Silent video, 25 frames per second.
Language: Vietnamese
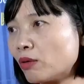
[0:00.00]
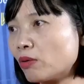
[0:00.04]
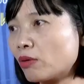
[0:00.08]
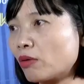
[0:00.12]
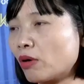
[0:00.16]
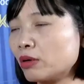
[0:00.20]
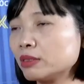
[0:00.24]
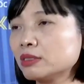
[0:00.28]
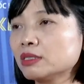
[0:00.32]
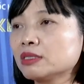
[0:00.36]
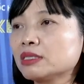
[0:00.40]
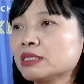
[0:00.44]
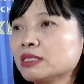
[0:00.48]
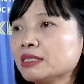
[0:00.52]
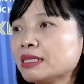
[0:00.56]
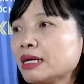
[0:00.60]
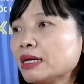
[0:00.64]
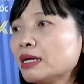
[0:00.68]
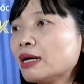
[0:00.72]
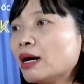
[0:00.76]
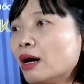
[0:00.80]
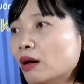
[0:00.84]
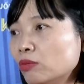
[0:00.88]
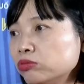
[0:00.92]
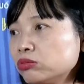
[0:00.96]
nhau, có những chính
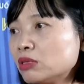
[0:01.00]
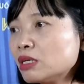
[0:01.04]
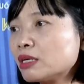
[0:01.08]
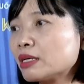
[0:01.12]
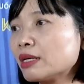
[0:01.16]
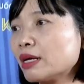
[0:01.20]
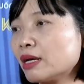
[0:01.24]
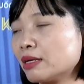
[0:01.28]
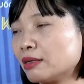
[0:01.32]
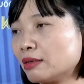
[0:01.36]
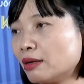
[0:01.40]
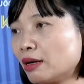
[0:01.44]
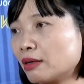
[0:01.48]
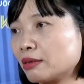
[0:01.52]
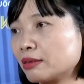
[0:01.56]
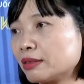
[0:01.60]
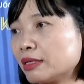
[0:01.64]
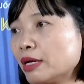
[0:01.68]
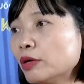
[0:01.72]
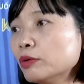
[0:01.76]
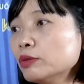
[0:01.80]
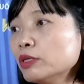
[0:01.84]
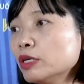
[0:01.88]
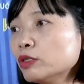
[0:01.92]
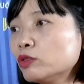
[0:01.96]
sách không thực hiện được.
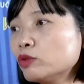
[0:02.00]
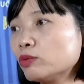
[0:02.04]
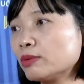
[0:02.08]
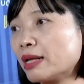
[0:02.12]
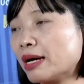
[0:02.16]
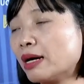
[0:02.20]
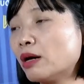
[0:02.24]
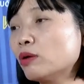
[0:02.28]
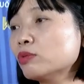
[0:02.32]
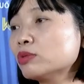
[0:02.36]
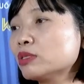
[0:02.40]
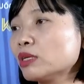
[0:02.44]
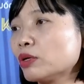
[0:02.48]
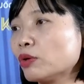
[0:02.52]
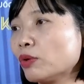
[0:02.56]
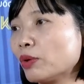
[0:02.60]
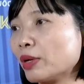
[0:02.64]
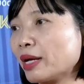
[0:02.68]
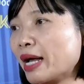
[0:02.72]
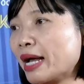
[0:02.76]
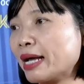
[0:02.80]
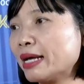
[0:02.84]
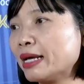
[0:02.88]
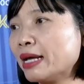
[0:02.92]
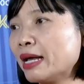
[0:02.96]
Nếu như chúng ta không sửa
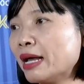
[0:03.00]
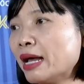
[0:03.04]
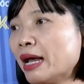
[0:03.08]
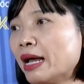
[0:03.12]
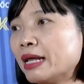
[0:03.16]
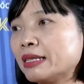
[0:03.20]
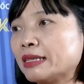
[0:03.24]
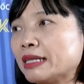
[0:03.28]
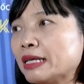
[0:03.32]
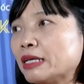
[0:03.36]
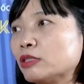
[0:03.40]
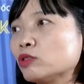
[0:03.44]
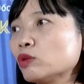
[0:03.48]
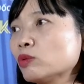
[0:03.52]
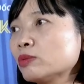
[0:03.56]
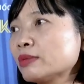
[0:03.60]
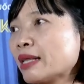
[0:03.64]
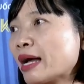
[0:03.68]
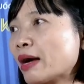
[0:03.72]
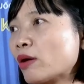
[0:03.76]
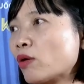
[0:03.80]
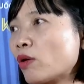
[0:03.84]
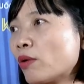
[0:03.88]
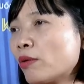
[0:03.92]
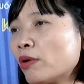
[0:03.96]
đổi ngay thì chúng
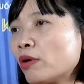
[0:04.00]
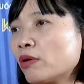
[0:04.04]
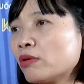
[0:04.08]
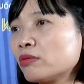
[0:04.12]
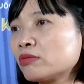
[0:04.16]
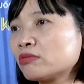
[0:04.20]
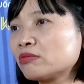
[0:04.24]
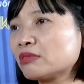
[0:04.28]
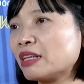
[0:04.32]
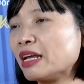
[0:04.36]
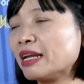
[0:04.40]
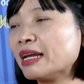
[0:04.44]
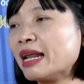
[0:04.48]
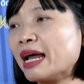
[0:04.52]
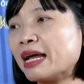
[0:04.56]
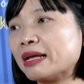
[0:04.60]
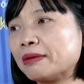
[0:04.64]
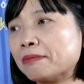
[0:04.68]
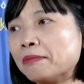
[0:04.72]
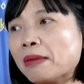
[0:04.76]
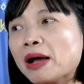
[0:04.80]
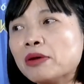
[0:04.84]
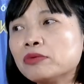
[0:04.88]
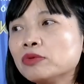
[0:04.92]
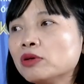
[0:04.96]
ta có tiến
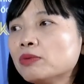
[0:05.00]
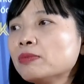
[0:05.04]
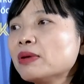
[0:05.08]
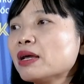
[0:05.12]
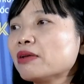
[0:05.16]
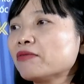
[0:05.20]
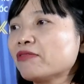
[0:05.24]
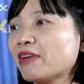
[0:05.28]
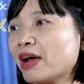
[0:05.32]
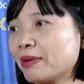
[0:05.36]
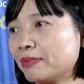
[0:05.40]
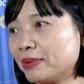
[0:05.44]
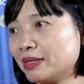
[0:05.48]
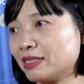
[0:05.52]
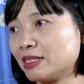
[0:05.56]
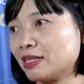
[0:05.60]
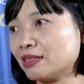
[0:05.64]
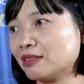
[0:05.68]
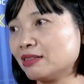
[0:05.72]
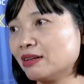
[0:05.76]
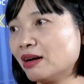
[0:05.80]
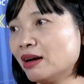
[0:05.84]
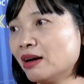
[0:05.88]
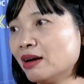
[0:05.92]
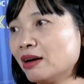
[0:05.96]
hành bao nhiêu biện pháp đi
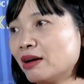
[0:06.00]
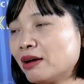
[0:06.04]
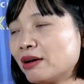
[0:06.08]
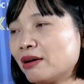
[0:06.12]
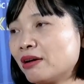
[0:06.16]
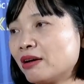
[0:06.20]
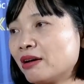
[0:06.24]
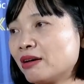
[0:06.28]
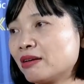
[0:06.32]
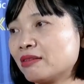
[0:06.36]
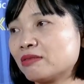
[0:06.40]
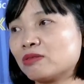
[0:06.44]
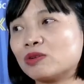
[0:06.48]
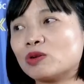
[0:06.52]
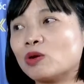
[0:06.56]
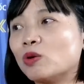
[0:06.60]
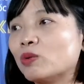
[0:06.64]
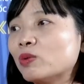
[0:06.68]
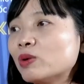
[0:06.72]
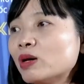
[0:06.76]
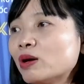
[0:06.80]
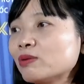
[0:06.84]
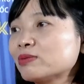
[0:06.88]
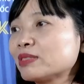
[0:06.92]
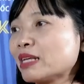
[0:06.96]
chăng nữa
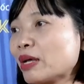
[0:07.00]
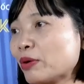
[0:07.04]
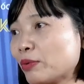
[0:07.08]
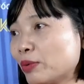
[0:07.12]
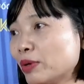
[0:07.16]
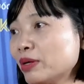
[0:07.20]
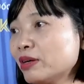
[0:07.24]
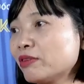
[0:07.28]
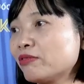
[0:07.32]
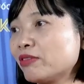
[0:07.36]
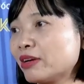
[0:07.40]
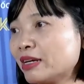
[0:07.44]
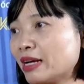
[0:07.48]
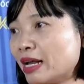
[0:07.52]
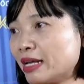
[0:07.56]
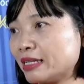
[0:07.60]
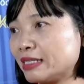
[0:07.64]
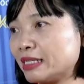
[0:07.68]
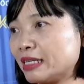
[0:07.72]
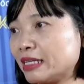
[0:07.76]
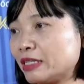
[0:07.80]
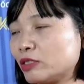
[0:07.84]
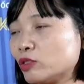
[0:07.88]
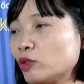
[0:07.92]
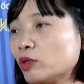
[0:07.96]
cũng không giải quyết được vấn đề
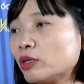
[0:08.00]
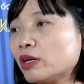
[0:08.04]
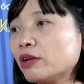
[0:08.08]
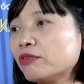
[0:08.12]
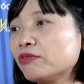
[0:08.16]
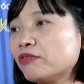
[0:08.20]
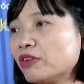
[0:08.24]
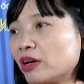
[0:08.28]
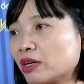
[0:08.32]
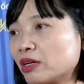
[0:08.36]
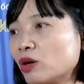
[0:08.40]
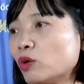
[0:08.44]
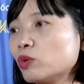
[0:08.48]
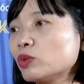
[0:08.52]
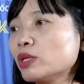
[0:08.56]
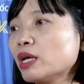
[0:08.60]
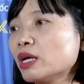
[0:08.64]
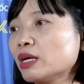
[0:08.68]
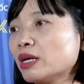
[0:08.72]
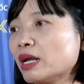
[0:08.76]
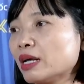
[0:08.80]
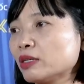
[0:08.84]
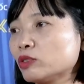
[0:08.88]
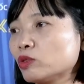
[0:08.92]
gì. Cho nên việc đầu tiên